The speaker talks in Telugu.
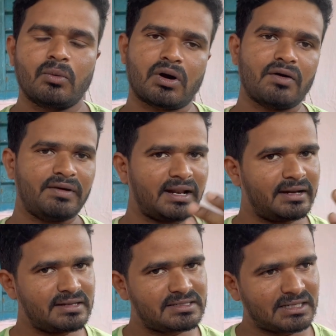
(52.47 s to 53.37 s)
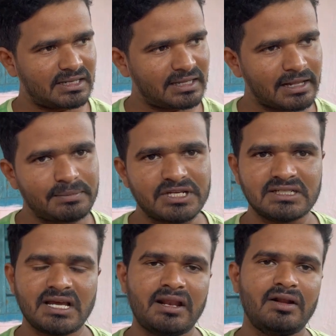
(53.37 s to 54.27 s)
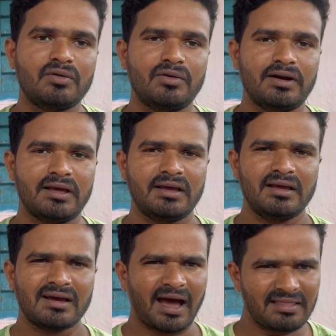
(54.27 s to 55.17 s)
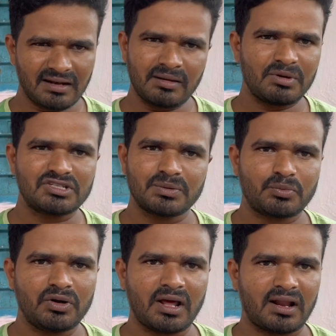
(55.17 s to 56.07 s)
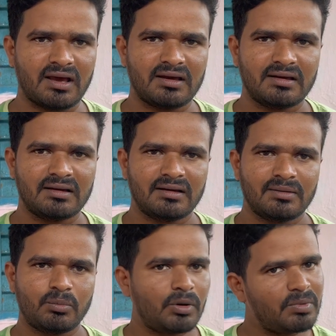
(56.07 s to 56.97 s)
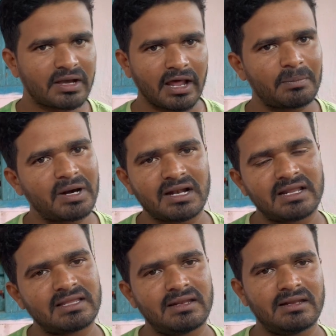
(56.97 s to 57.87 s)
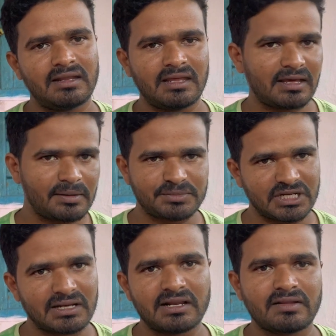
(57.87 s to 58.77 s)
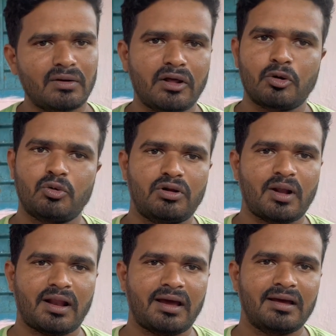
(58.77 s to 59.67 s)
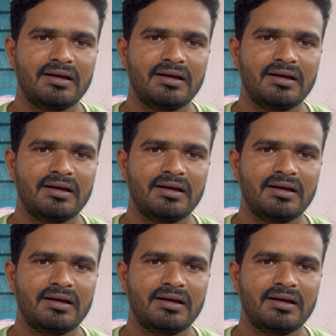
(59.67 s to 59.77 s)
ఒకవేళ నేను చిట్టికి హెల్ప్ చేశానే అనుకోండి అది నేను మీకు చెప్పుకుంటానా పోనీ మీకు కనపడట్లేదని నేనే హెల్ప్ చేయట్లేదని అనుకుంటున్నారా